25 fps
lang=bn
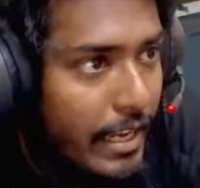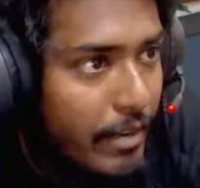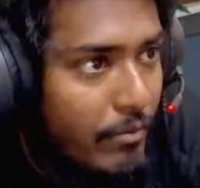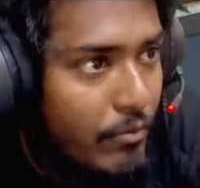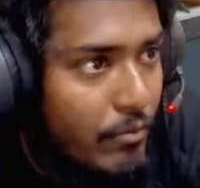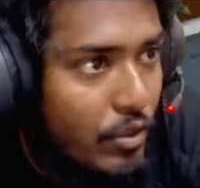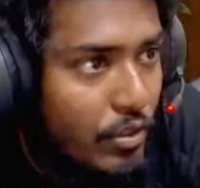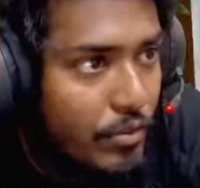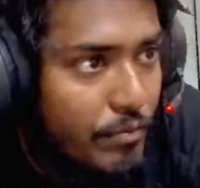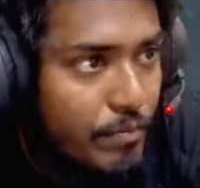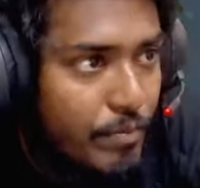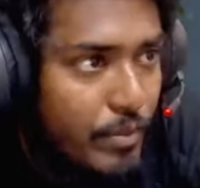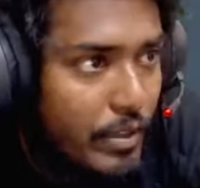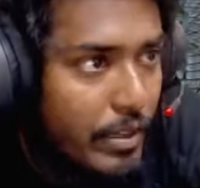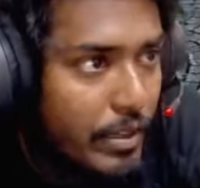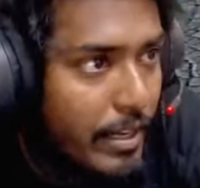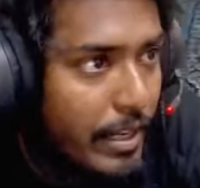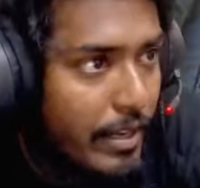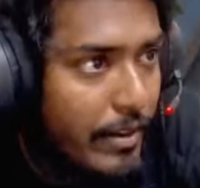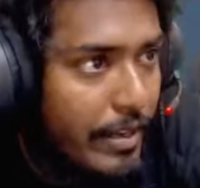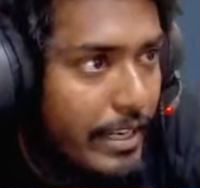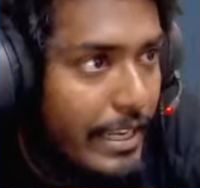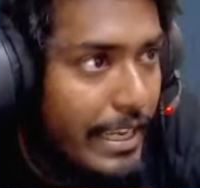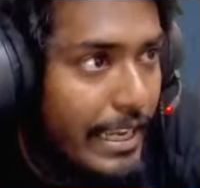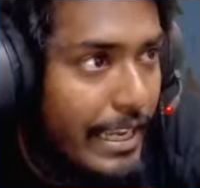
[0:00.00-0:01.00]
মন পরিমাণে
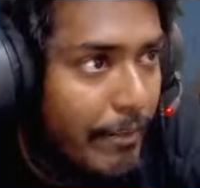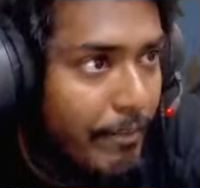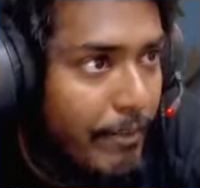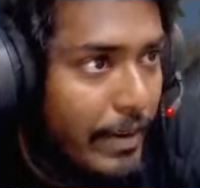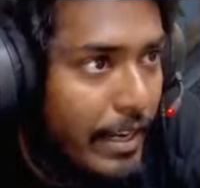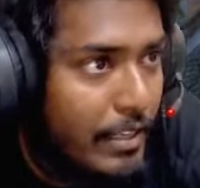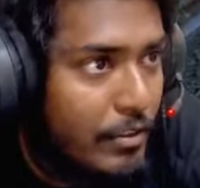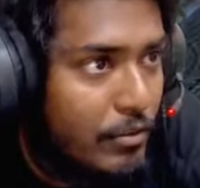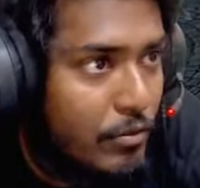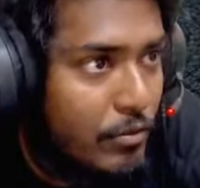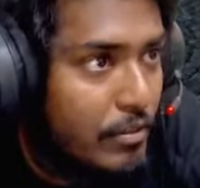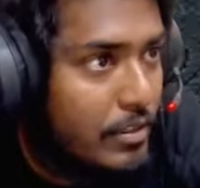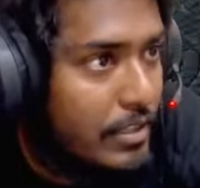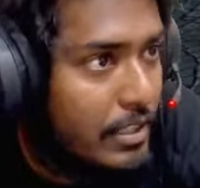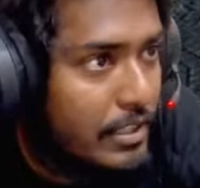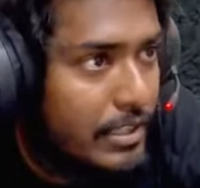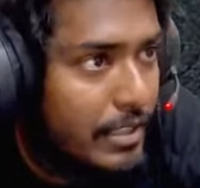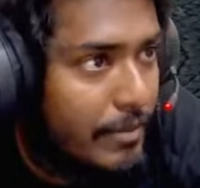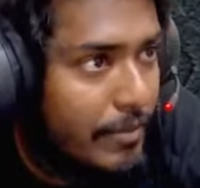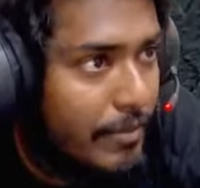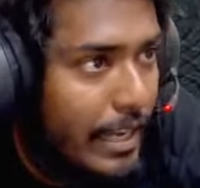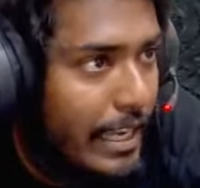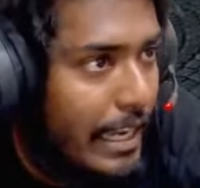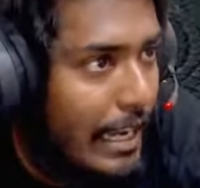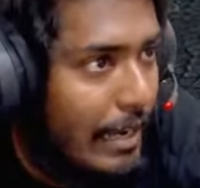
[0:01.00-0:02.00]
আমার খেপা তুলতেছে
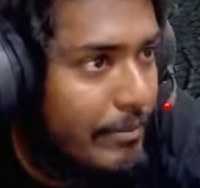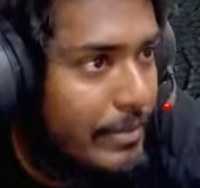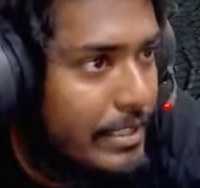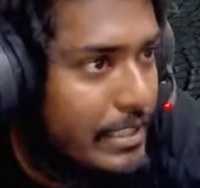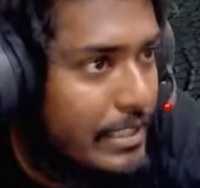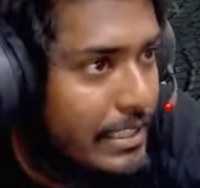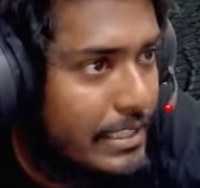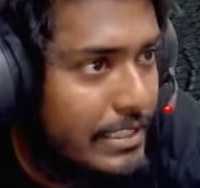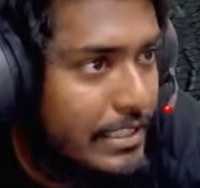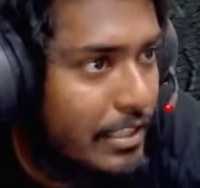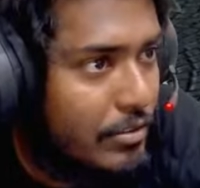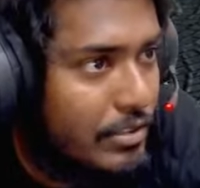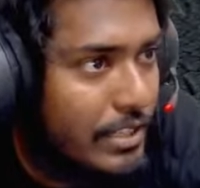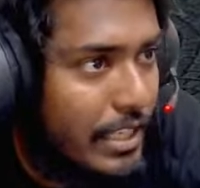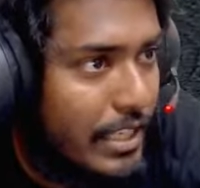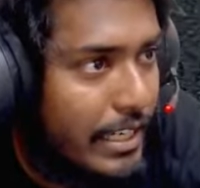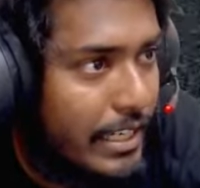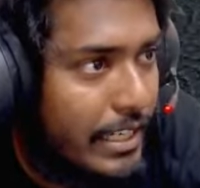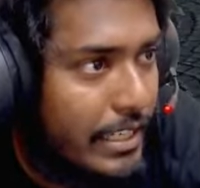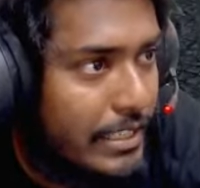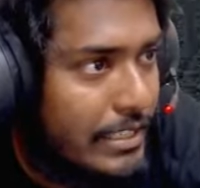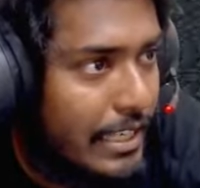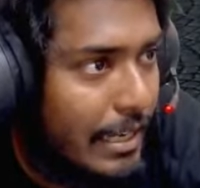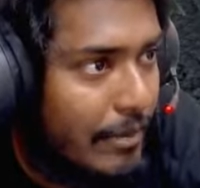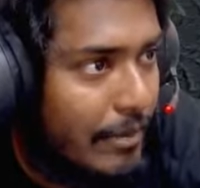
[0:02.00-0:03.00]
ভাই আমি নিজেও জানি
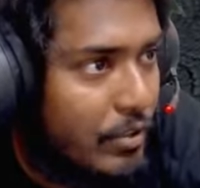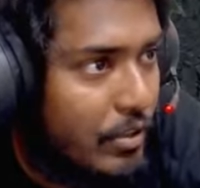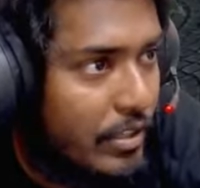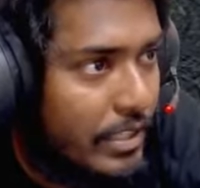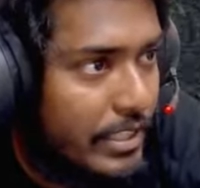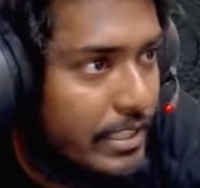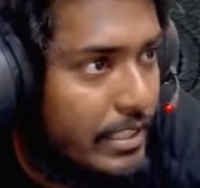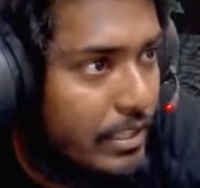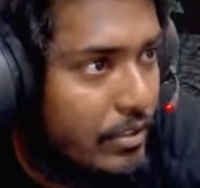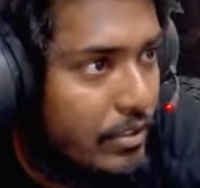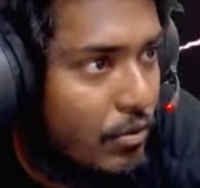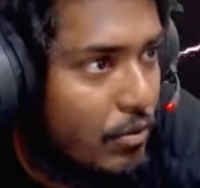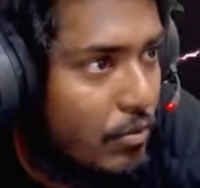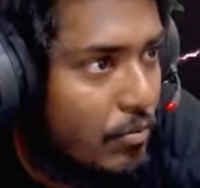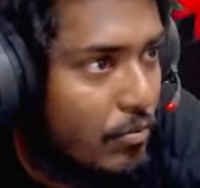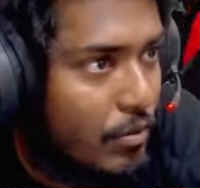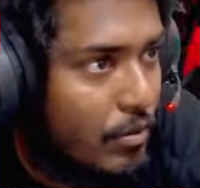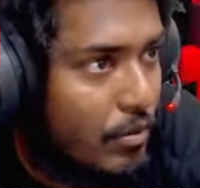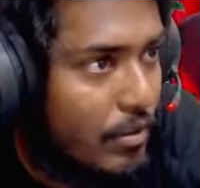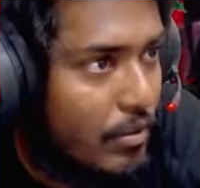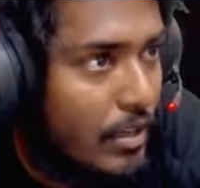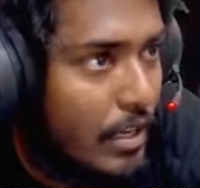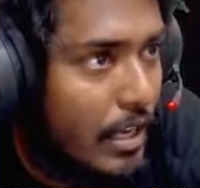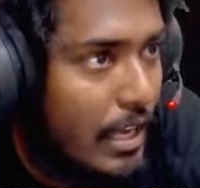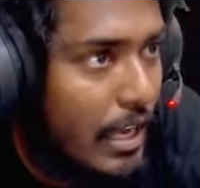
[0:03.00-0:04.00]
না যে আমি ওরে কি করবো
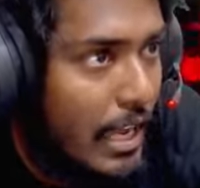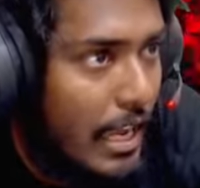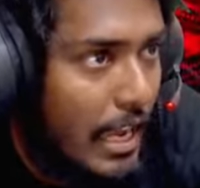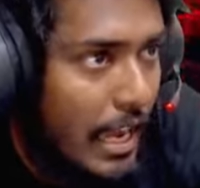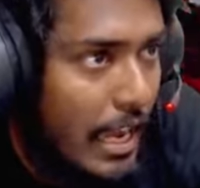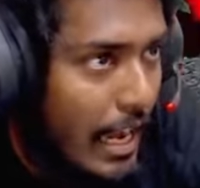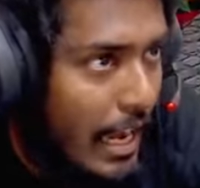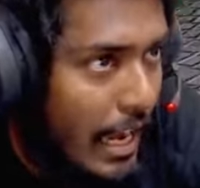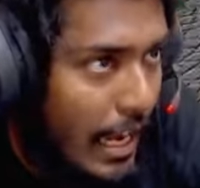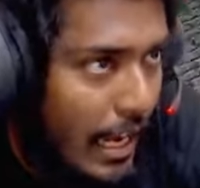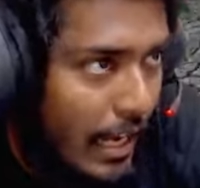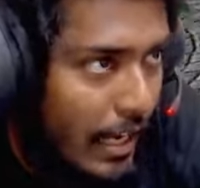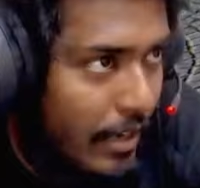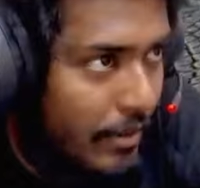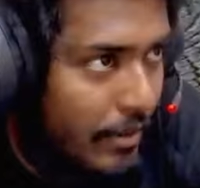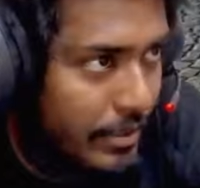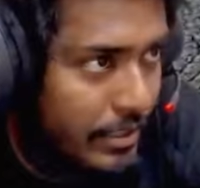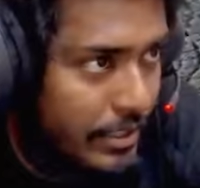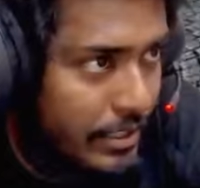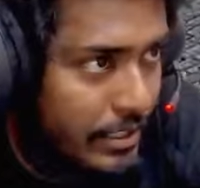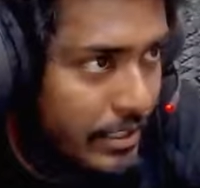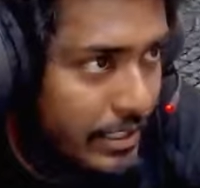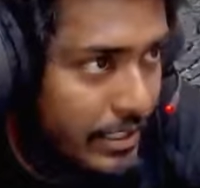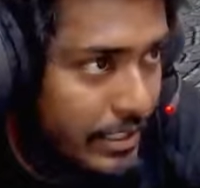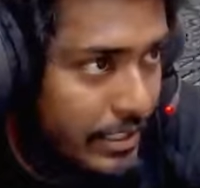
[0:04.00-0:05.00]
আরে
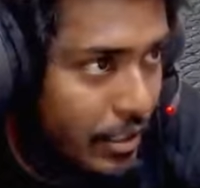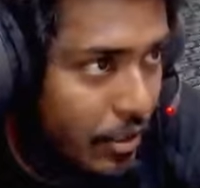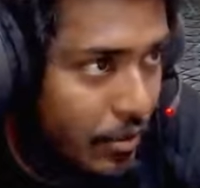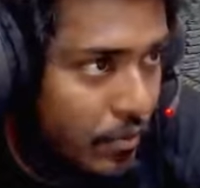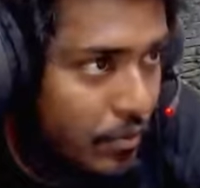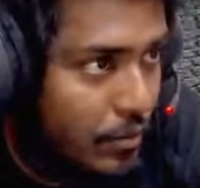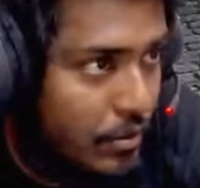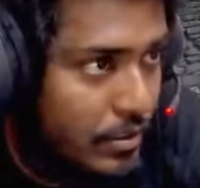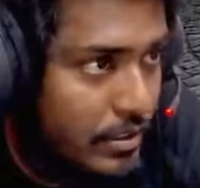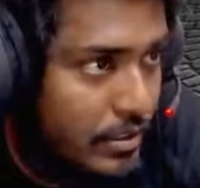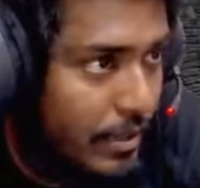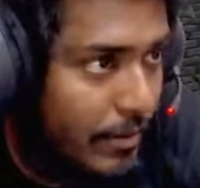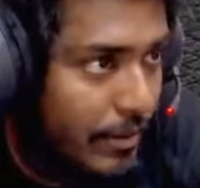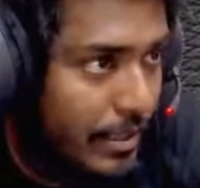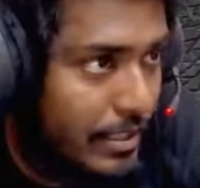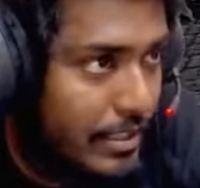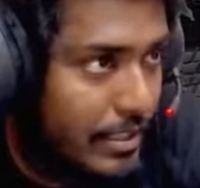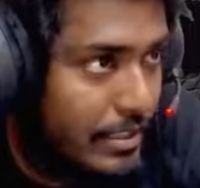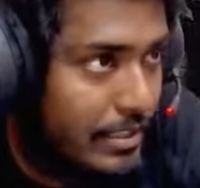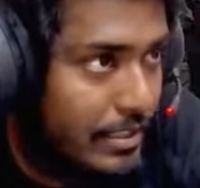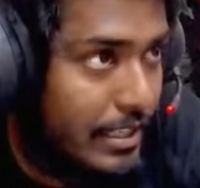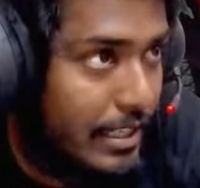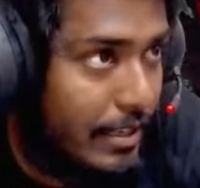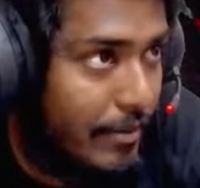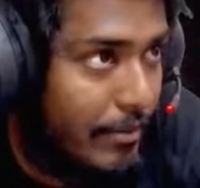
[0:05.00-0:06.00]
নিজেও বুঝতে
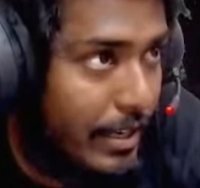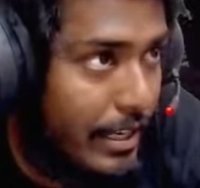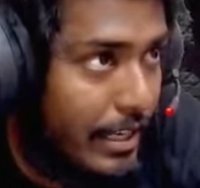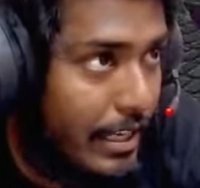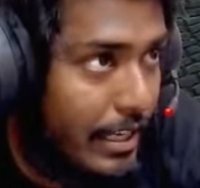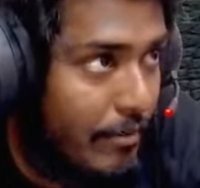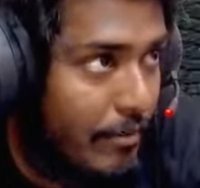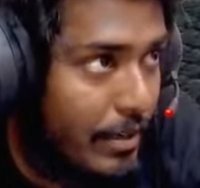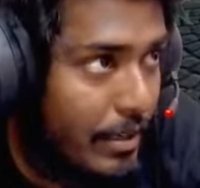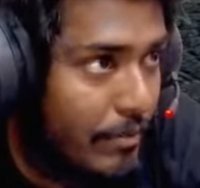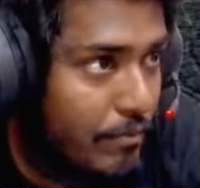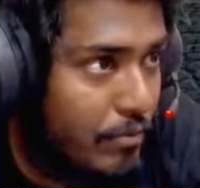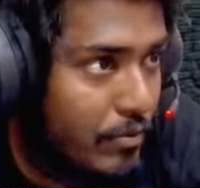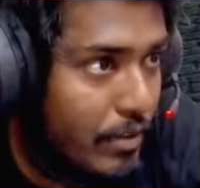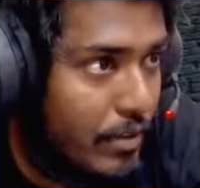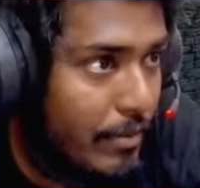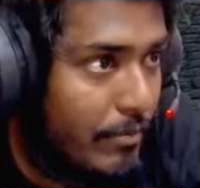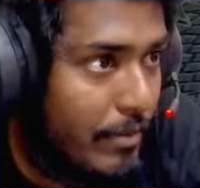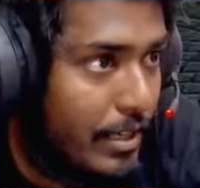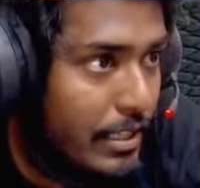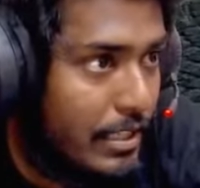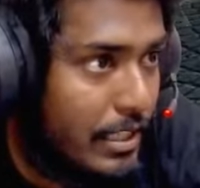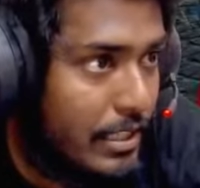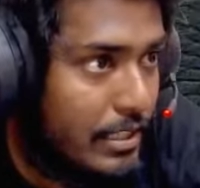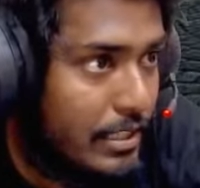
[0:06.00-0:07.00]
পারতাছি না ভাই আমার পুরা
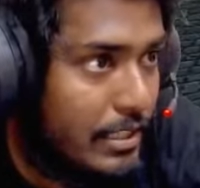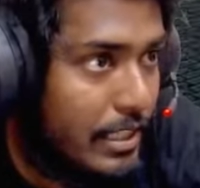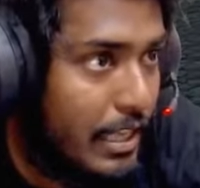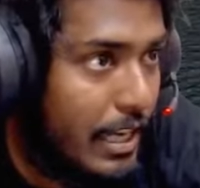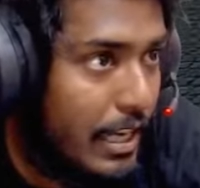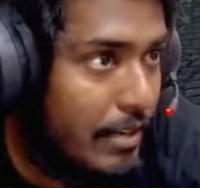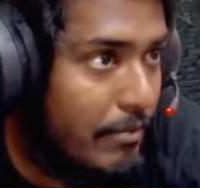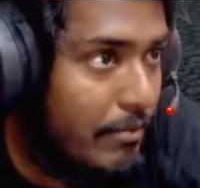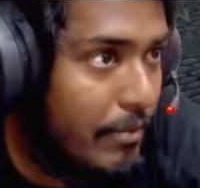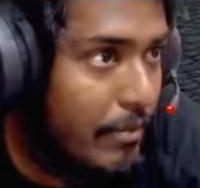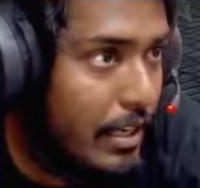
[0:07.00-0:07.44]
মাথার তার মার